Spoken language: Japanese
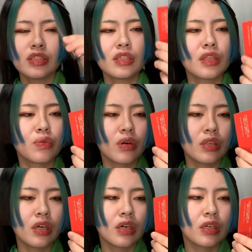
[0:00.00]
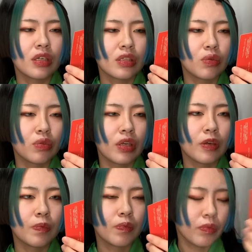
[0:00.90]
じだったのかなきっと
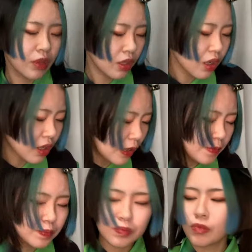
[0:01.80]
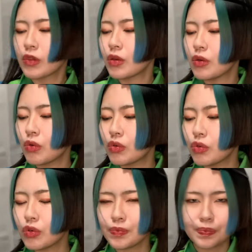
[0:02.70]
ねだからこ
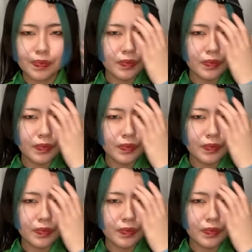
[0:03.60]
の